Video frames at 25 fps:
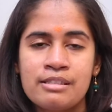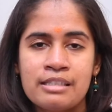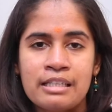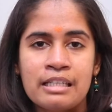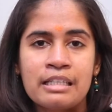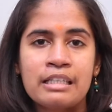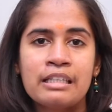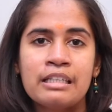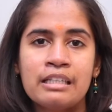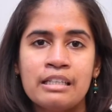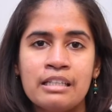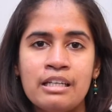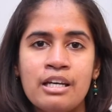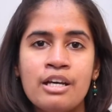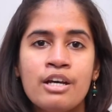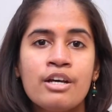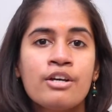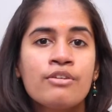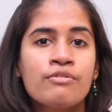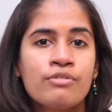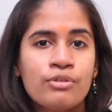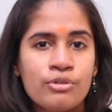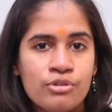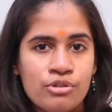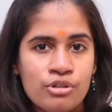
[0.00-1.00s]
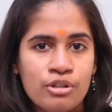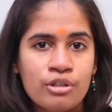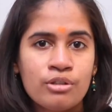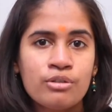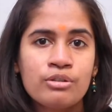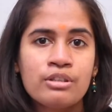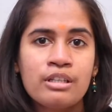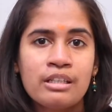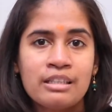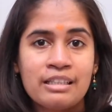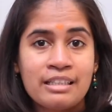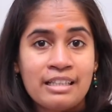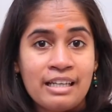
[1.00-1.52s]
స్కిన్కి ఫ్యూచర్లో
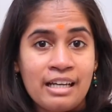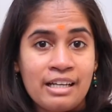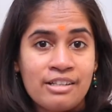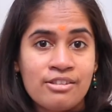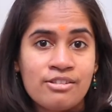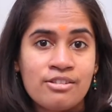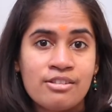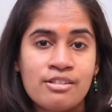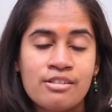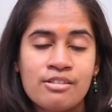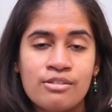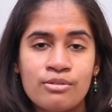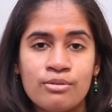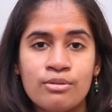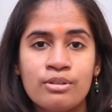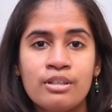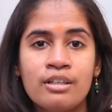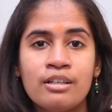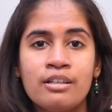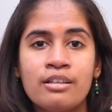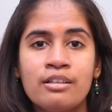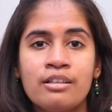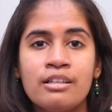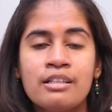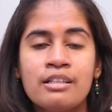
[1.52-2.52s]
అది క్యాన్సరస్ కూడా